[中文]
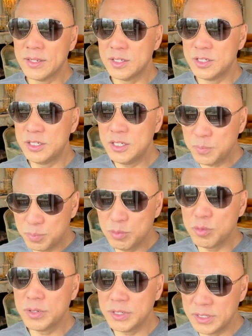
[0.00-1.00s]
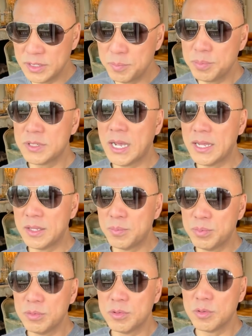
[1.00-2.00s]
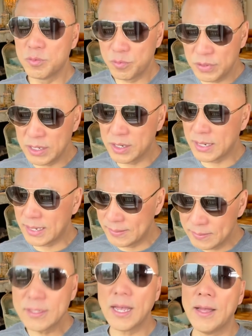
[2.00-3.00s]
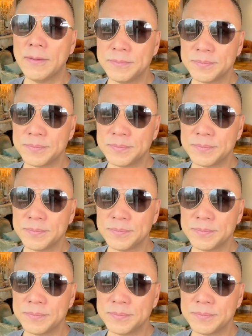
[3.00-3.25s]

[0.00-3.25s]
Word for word: 一步会一步加一步，会很惨。